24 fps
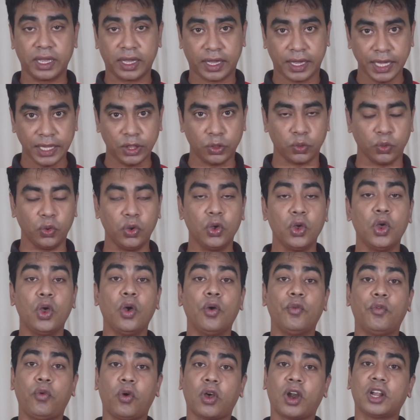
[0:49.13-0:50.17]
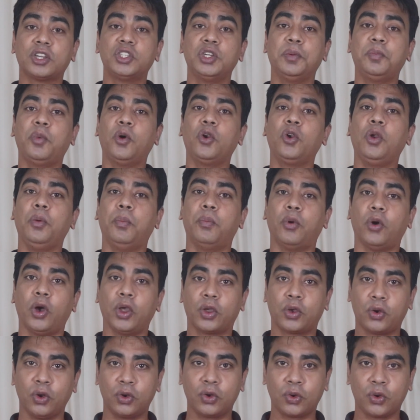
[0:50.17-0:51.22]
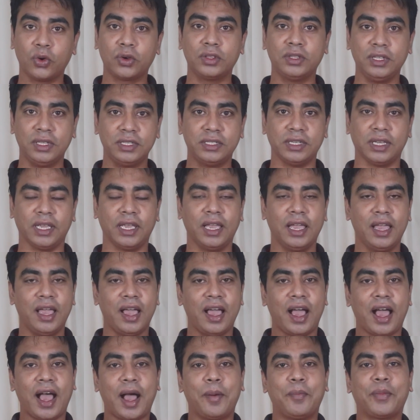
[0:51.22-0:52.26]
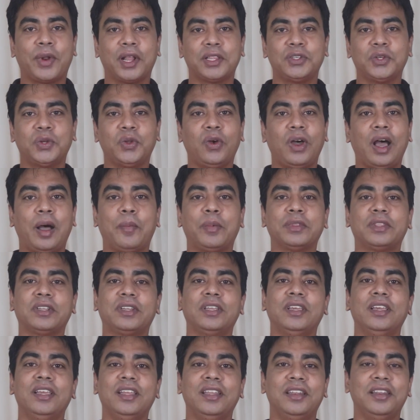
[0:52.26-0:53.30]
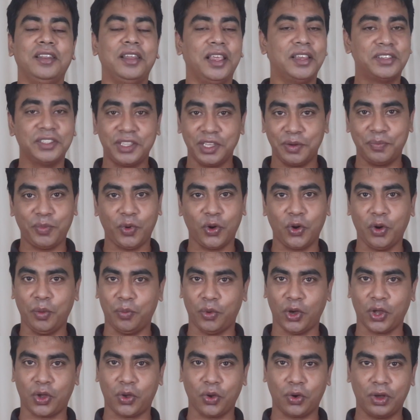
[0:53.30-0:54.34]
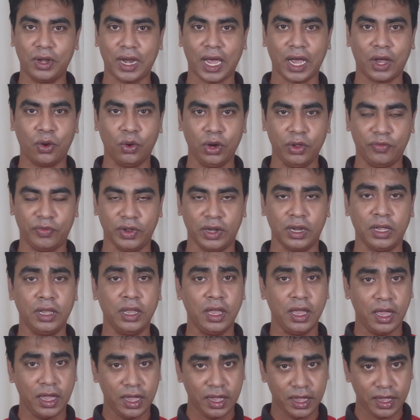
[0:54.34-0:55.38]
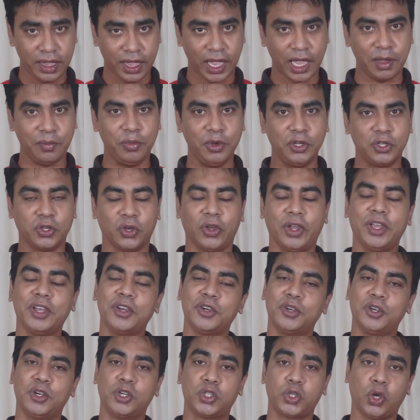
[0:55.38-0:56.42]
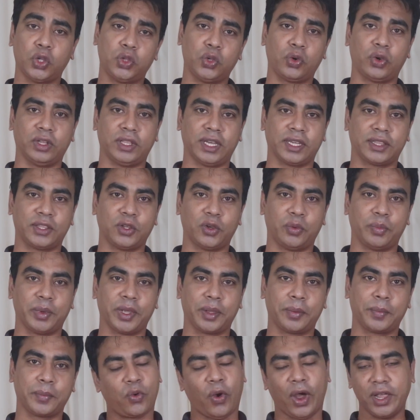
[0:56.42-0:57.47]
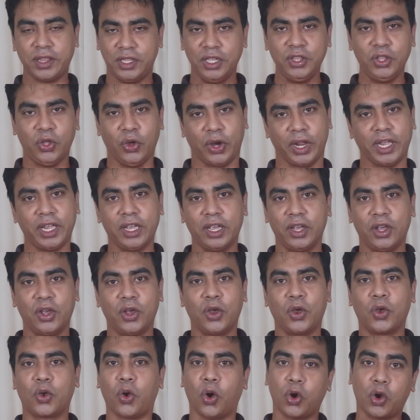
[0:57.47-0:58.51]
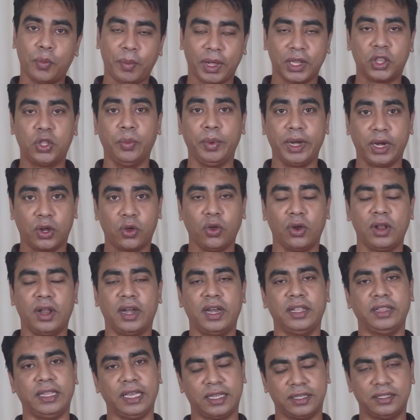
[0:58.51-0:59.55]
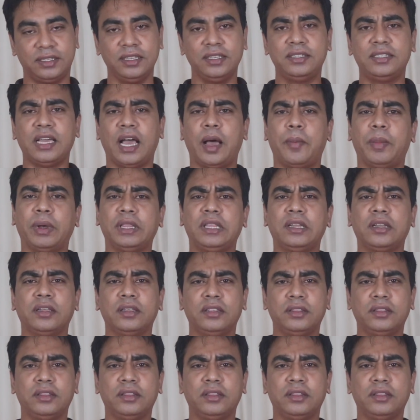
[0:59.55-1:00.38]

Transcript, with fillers: কিন্তু ফরাসি পণ্য বয়কট করতে যে আমরা যেন আমাদের নিজেদের পণ্য বয়কট না করে ফেলি এই বিষয়ে সতর্ক থাকতে হবে কয়েকদিন ধরেই গণমাধ্যমের কল্যাণে দেখছি যে আমাদের